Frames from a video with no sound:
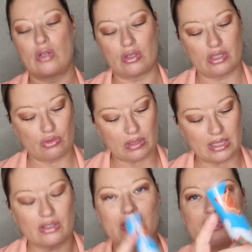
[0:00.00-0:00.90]
quand ils sont à
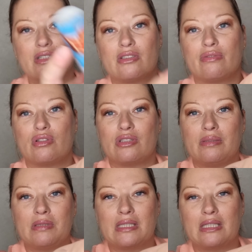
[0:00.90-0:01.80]
99
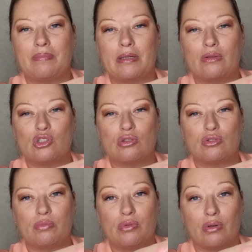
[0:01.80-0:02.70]
centimes, c'est qu'il n'y a pas grand-chose
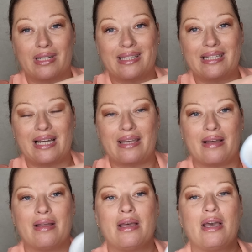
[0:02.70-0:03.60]
non plus. Regardez, il n'y a rien.